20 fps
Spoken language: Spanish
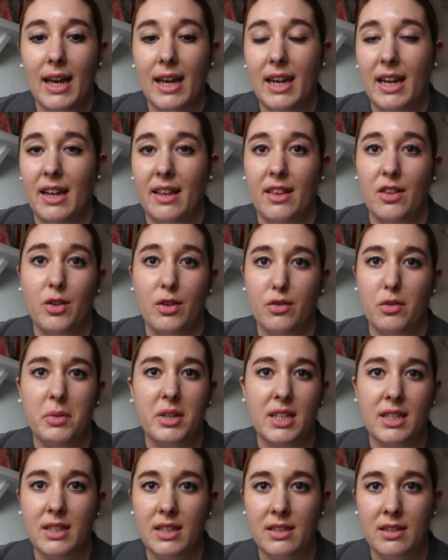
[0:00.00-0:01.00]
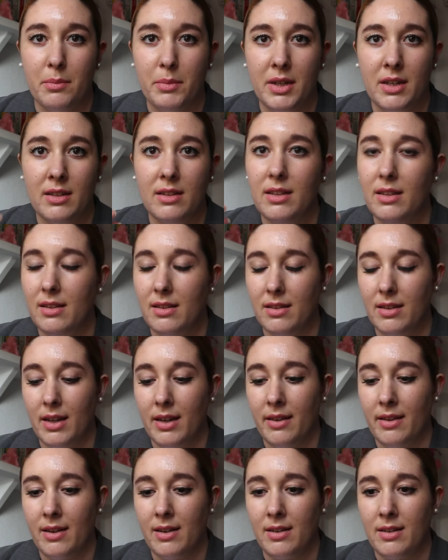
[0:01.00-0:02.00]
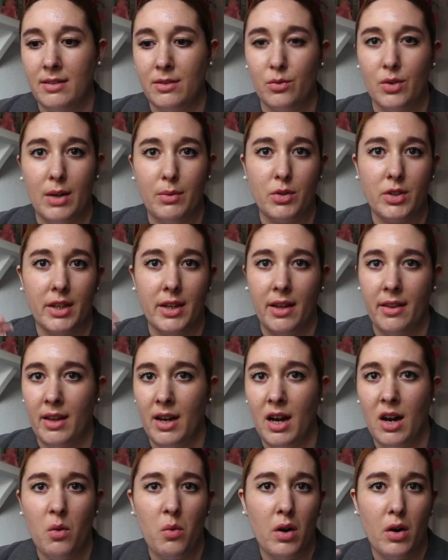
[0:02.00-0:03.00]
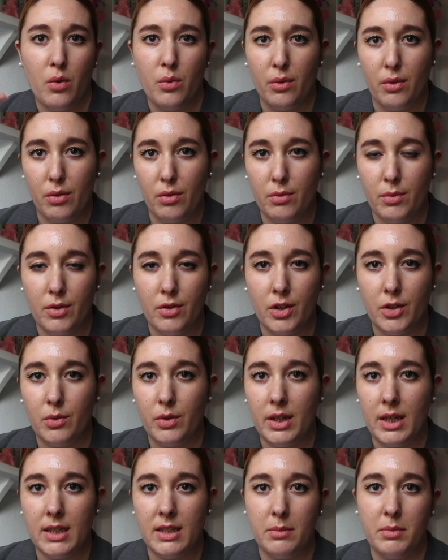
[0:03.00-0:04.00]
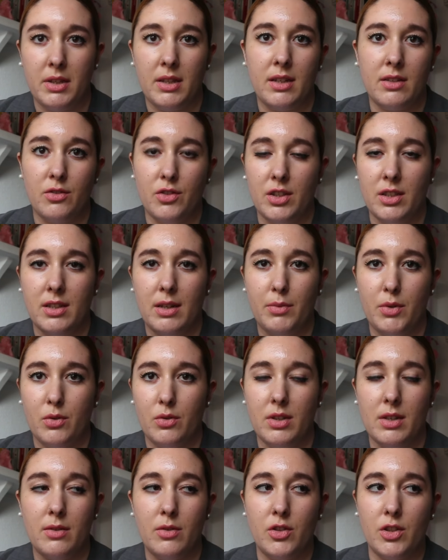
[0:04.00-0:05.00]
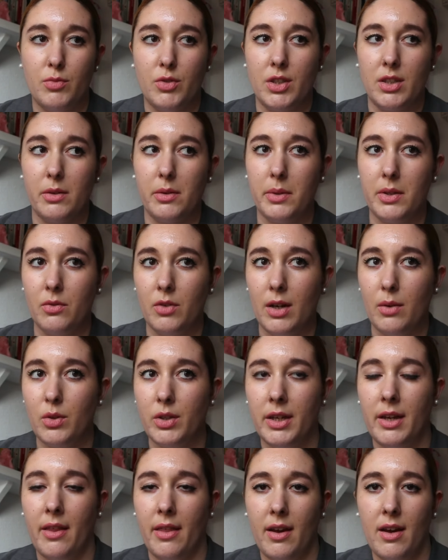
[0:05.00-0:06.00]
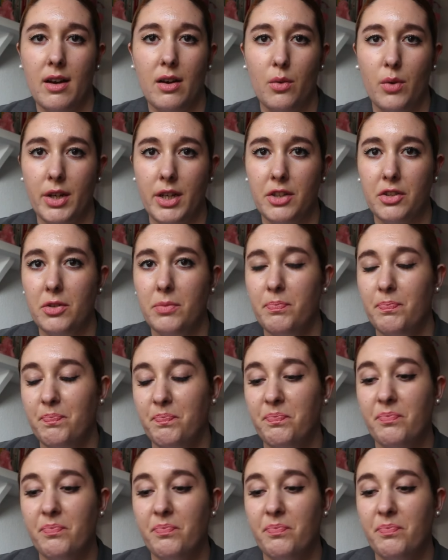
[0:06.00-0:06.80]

Y de todas formas, antes también te daban una botella de agua, o un zumo, lo que tuvieras, y mientras nos, estamos, eh, nos hemos estado viendo la botella de agua y eso.